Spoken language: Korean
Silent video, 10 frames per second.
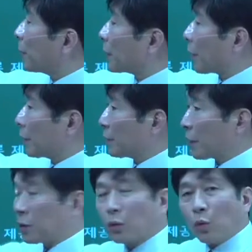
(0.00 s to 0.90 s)
마찬가지
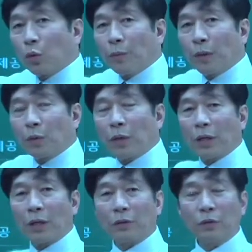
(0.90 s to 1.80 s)
되겠죠 오르막
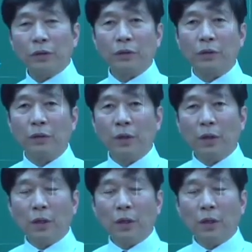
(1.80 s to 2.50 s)
올라가기 위해서는